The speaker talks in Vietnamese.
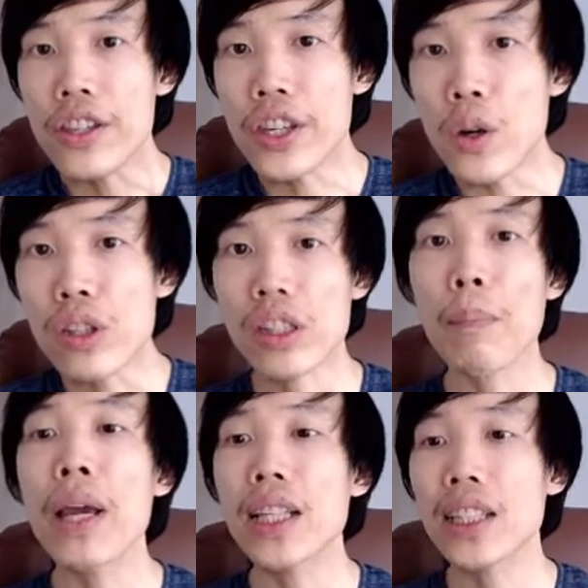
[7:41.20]

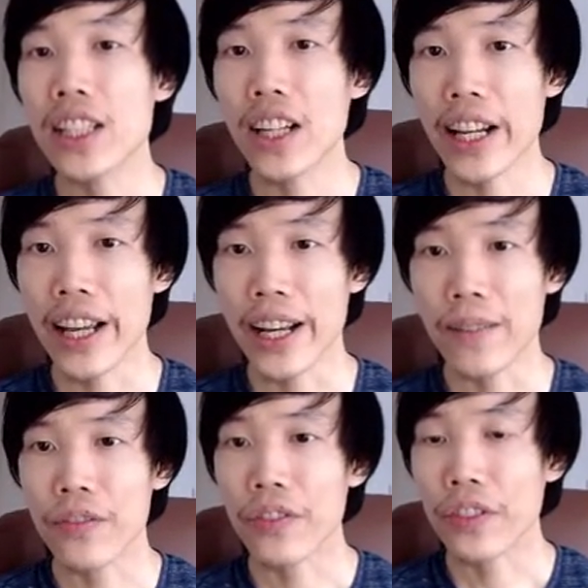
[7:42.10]
usability cho khách hàng
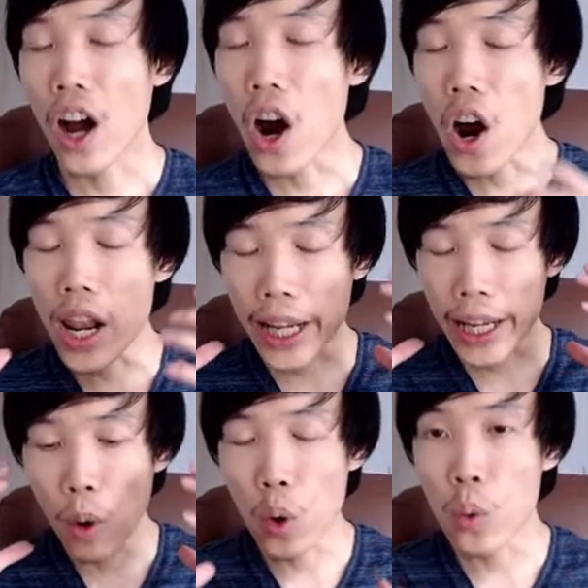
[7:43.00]
đó là cái
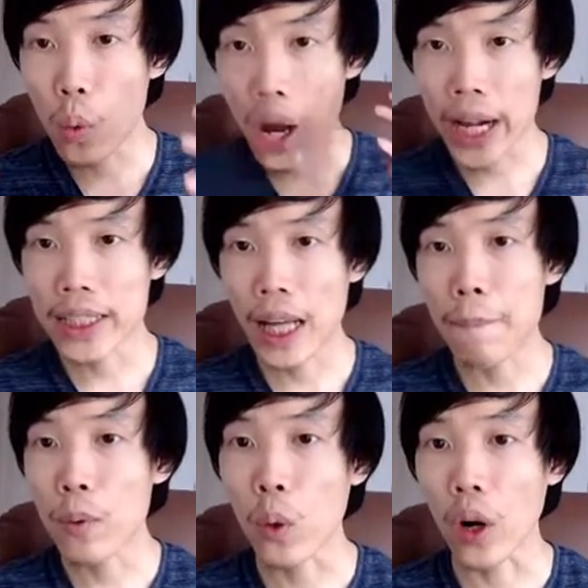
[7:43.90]
mối quan
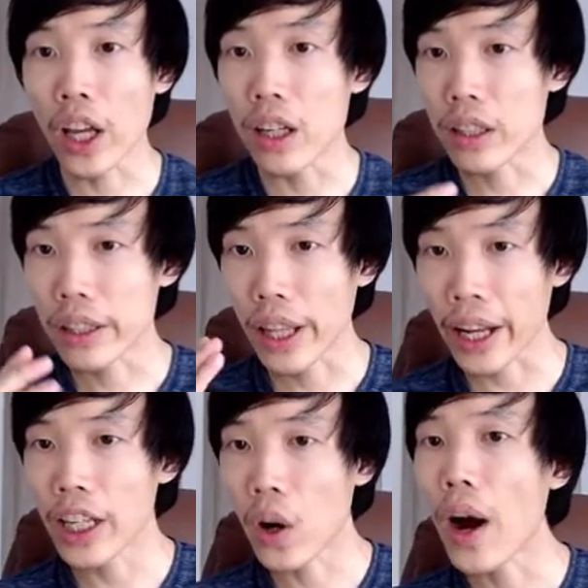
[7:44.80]
tâm của cái người
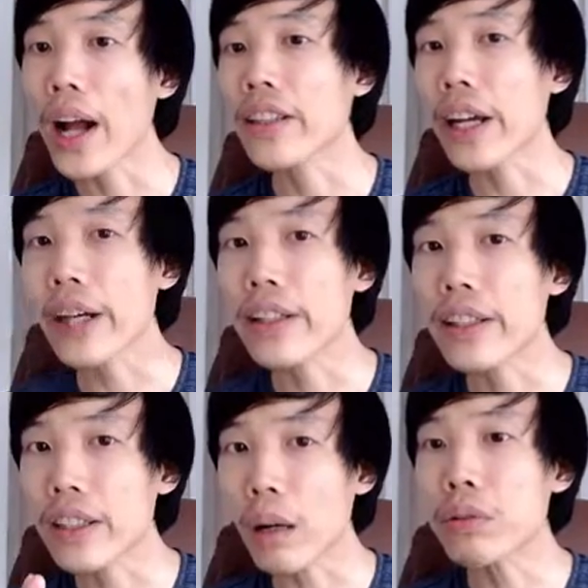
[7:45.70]
technical architect
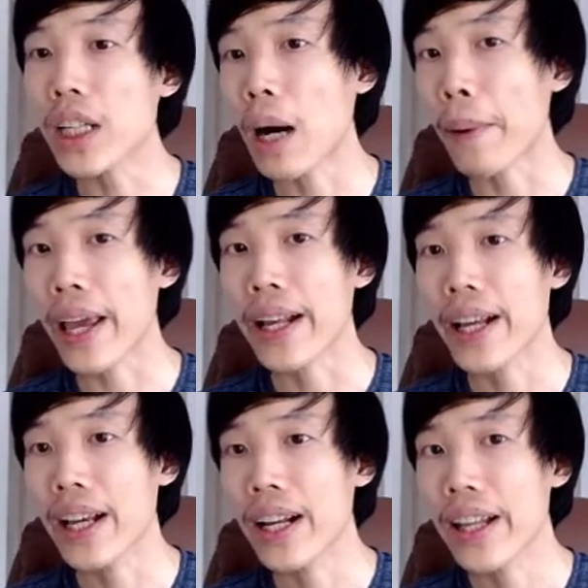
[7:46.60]
trong trường hợp này
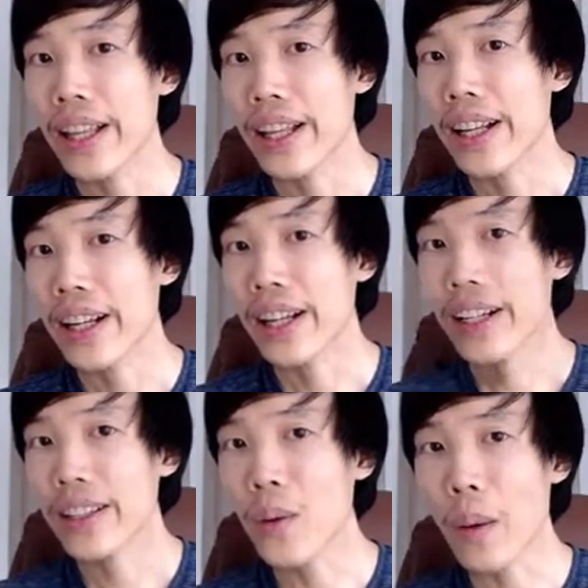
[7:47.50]

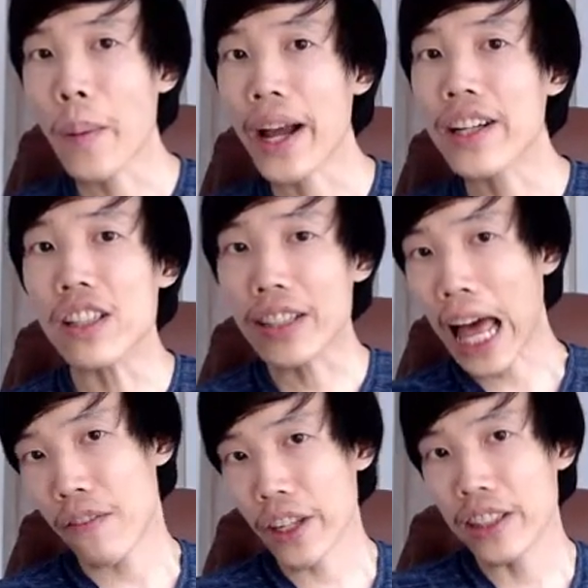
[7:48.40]
đúng không các bạn ngược
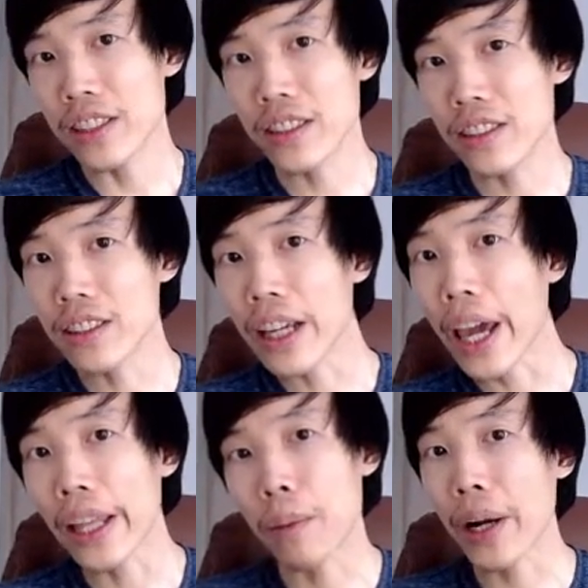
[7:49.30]
lại tới hướng à,
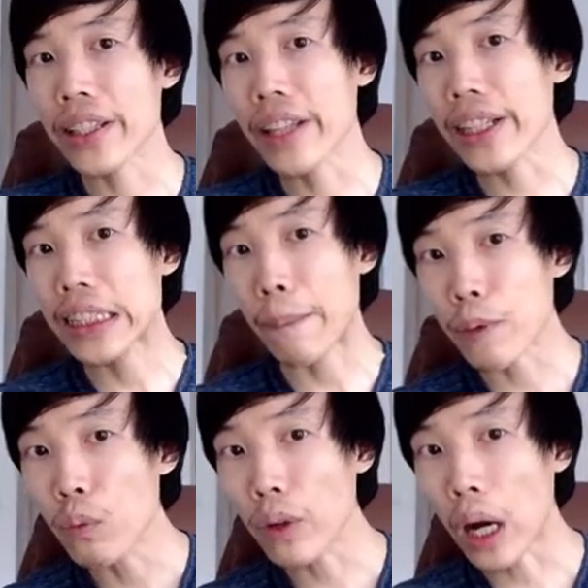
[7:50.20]
enterprise architect là tập
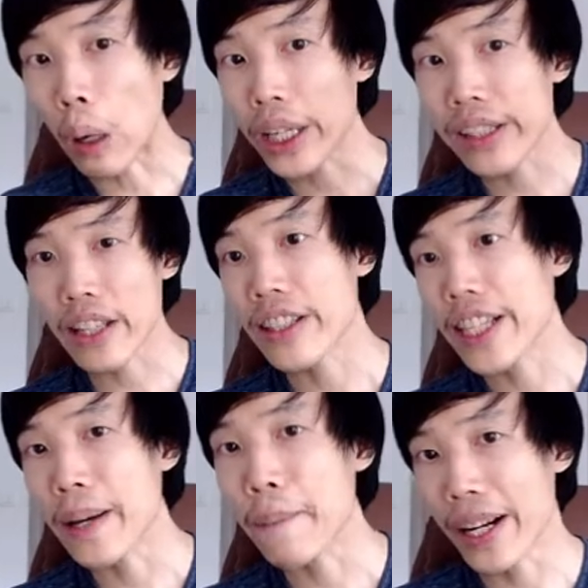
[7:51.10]
trung vào cái
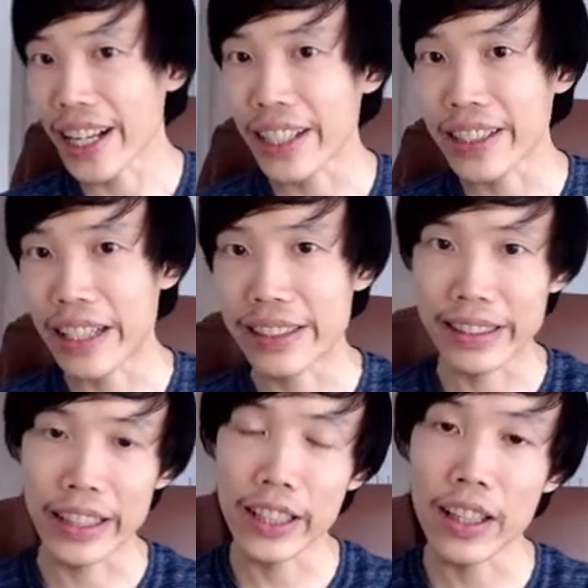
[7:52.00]
strategy mà đã giải,
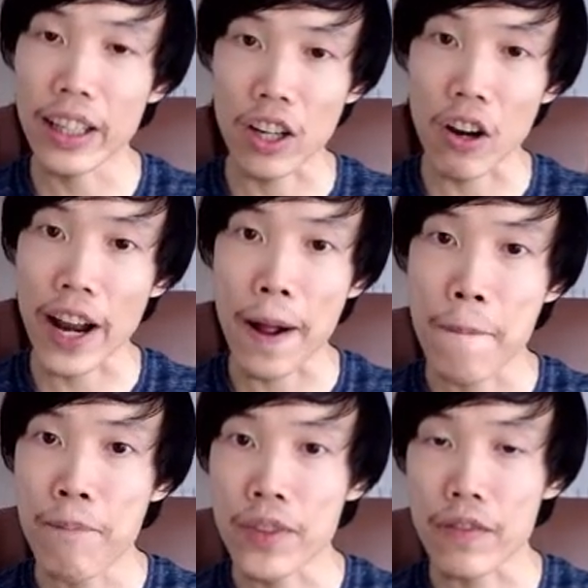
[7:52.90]
giải thích rất là rõ ràng
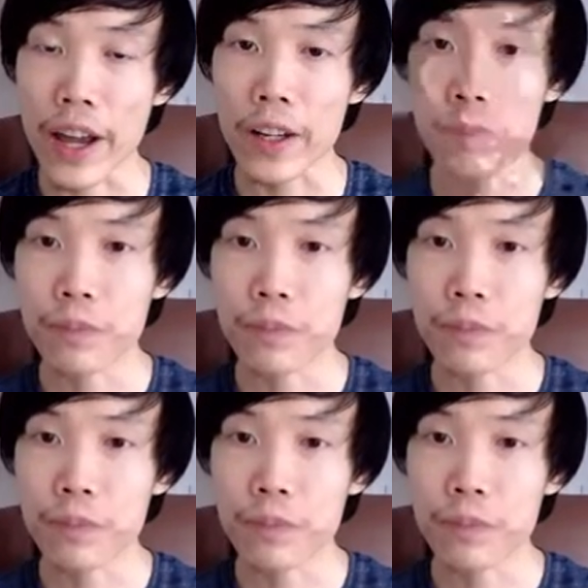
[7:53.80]
như vậy rồi